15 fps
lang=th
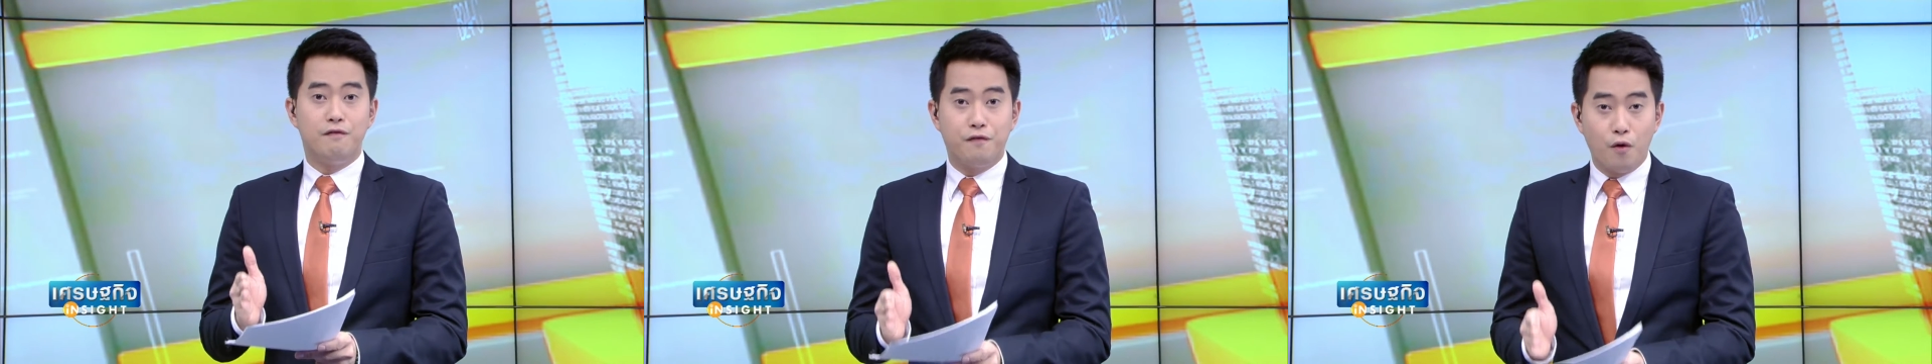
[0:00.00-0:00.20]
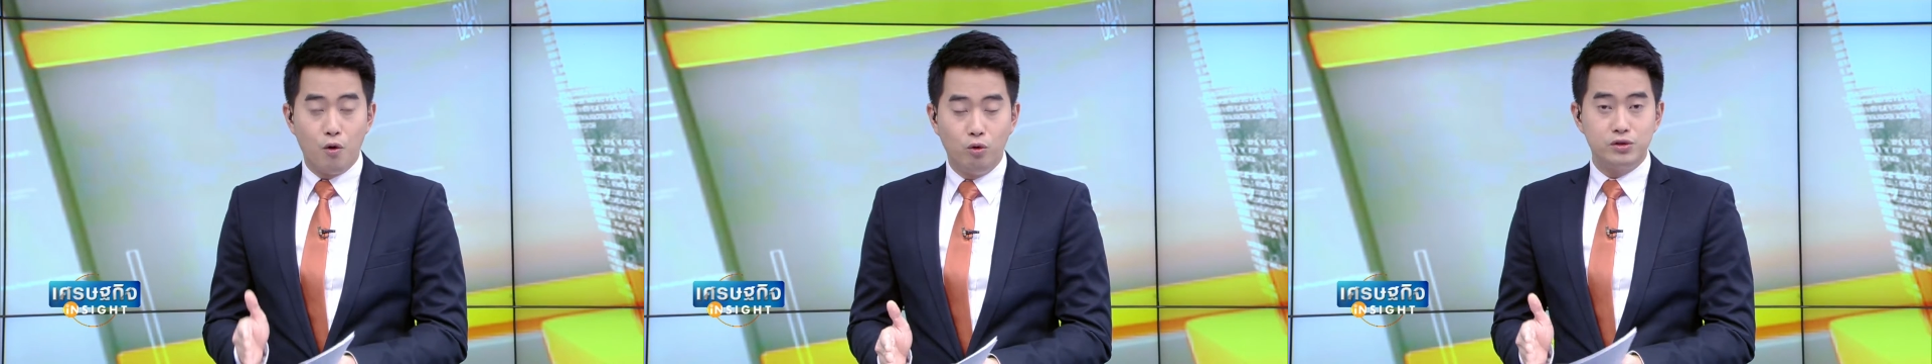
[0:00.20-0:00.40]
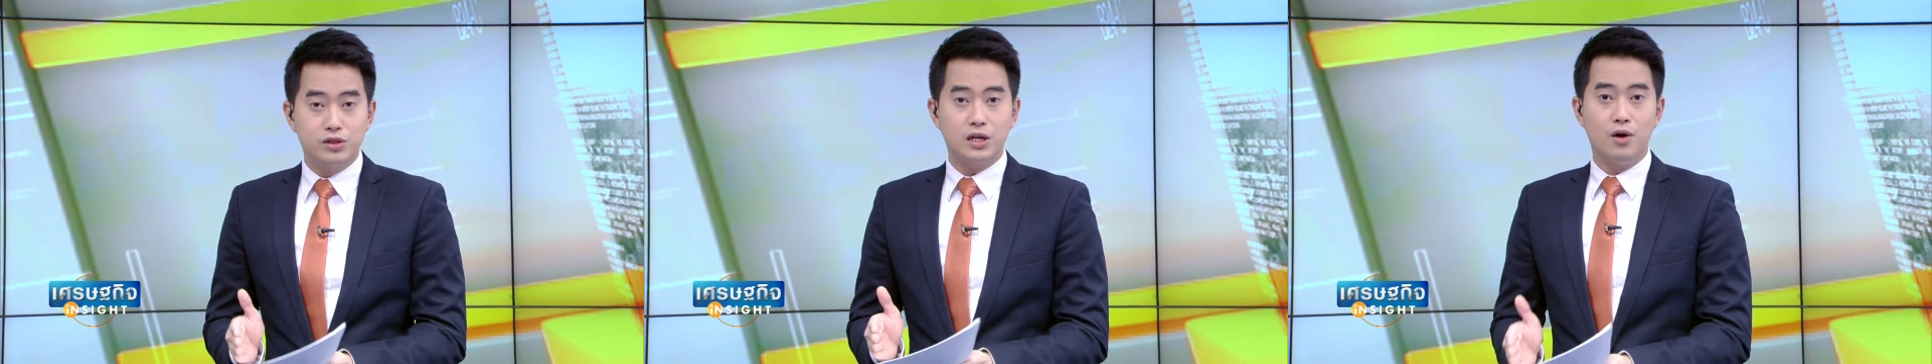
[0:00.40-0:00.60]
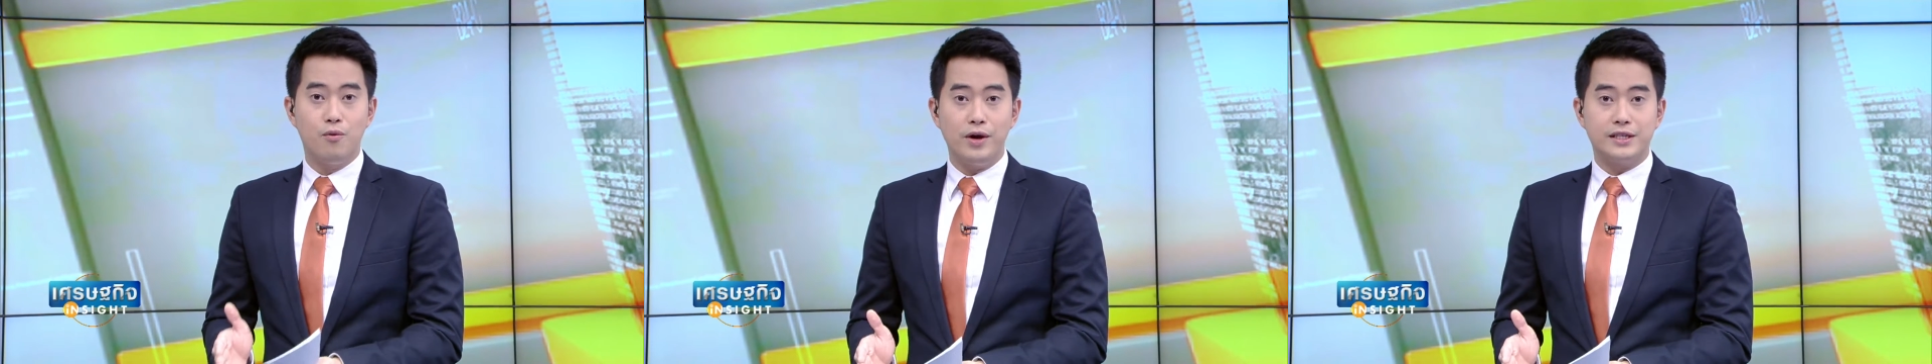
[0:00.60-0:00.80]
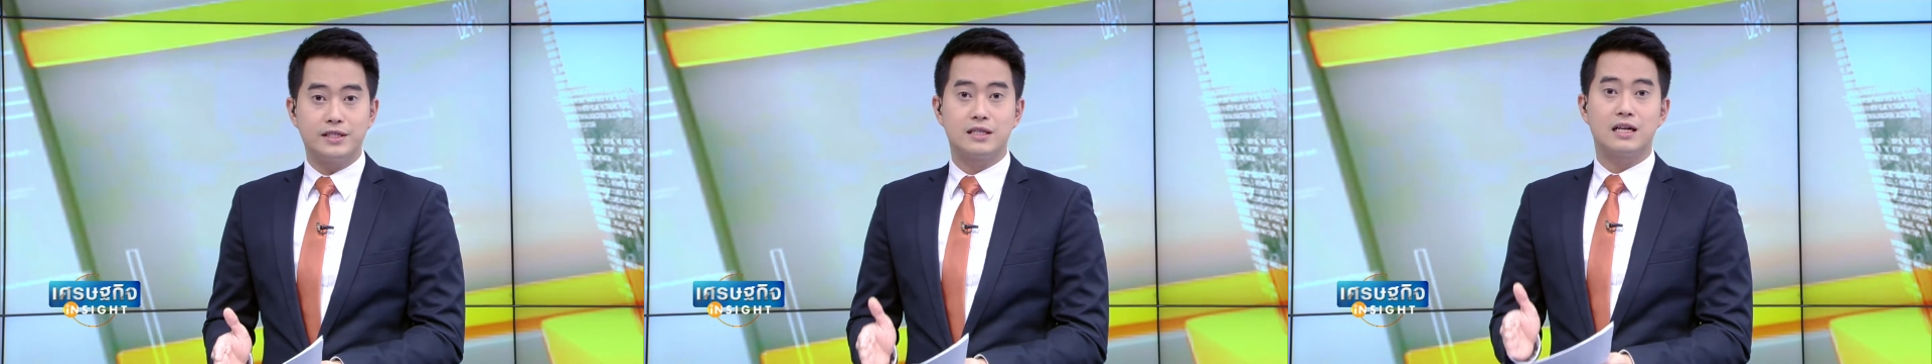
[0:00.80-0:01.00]
full
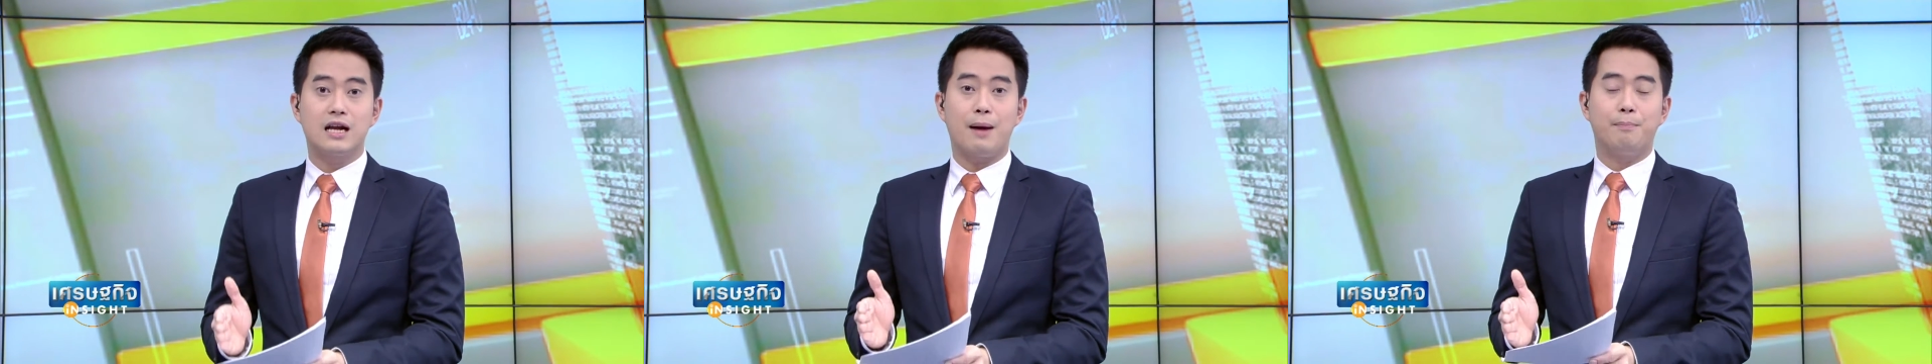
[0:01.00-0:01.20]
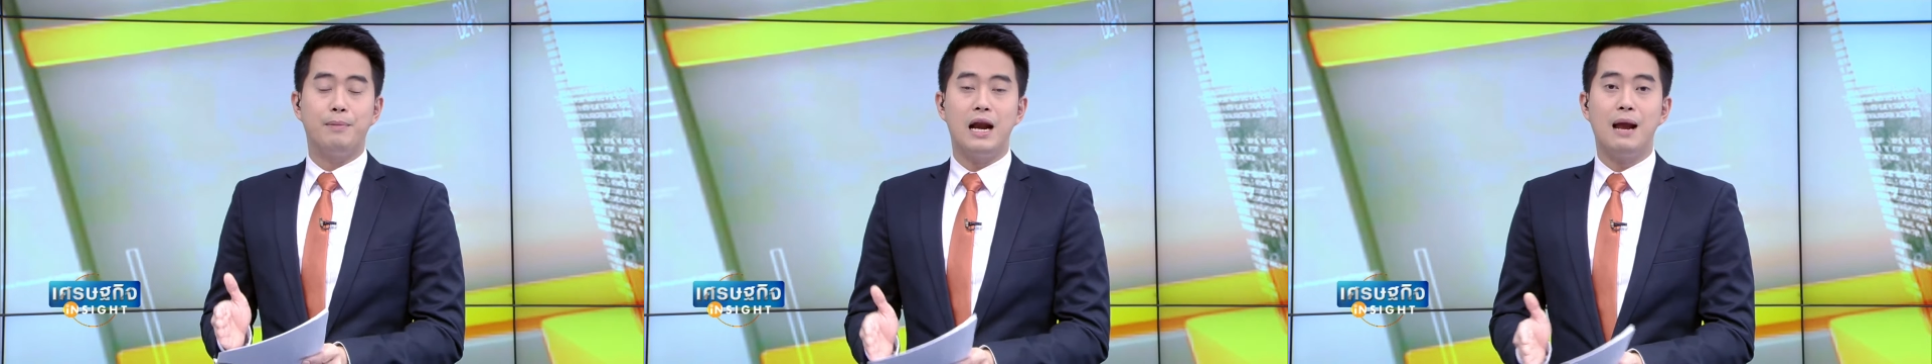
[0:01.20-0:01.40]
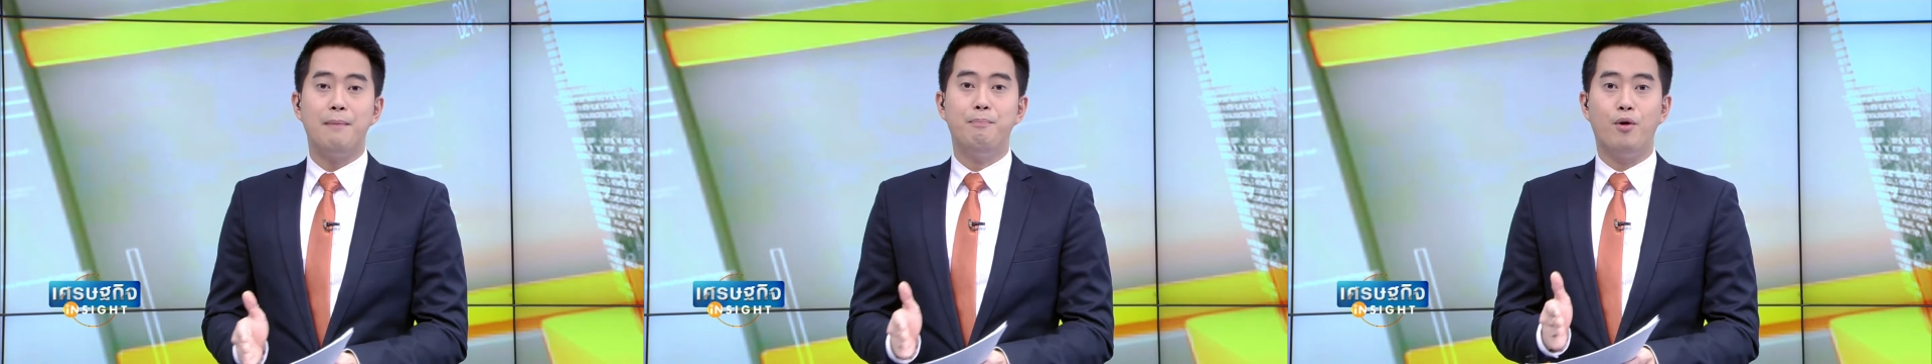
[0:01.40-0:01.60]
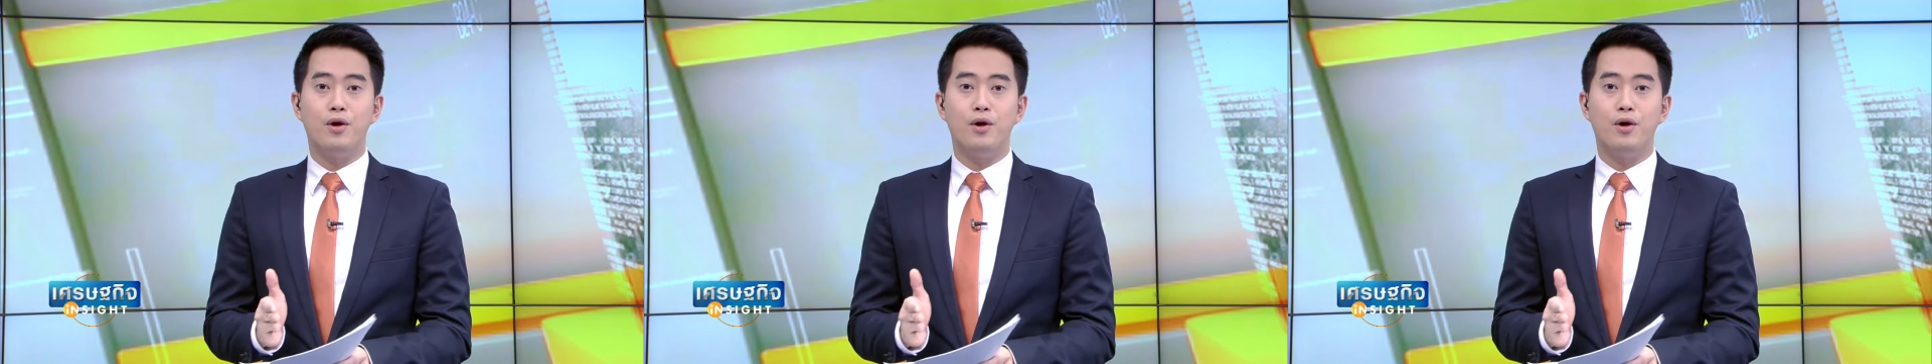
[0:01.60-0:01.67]
service กับได้รับ